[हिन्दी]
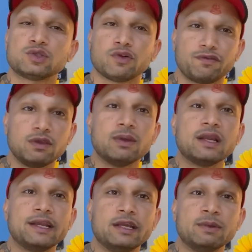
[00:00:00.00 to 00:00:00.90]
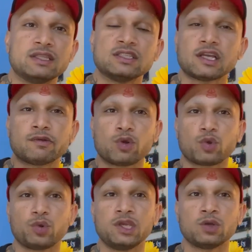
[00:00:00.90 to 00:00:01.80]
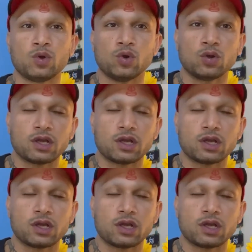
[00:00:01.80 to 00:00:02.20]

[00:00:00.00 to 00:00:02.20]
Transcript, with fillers: जो फीमेल लीड में थी चाहे वो क्वीन हो